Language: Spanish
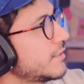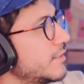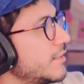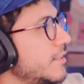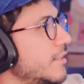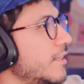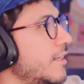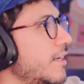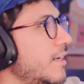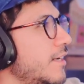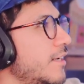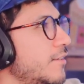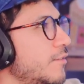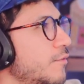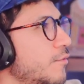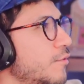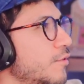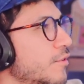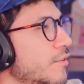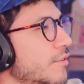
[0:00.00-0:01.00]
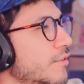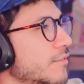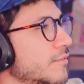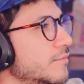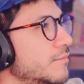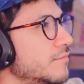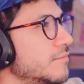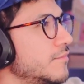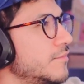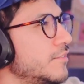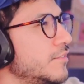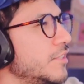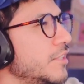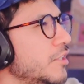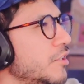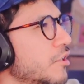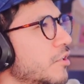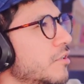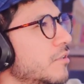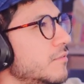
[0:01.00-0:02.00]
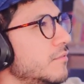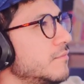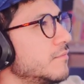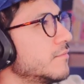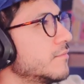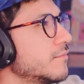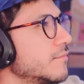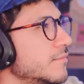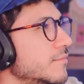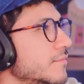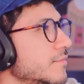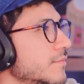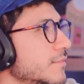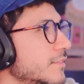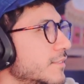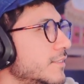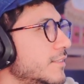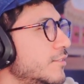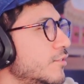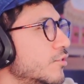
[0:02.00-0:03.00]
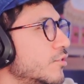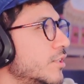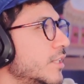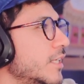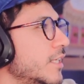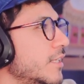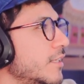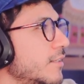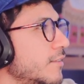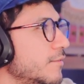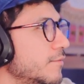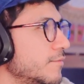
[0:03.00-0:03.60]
Claro, weón. Sí, ¿no? Total.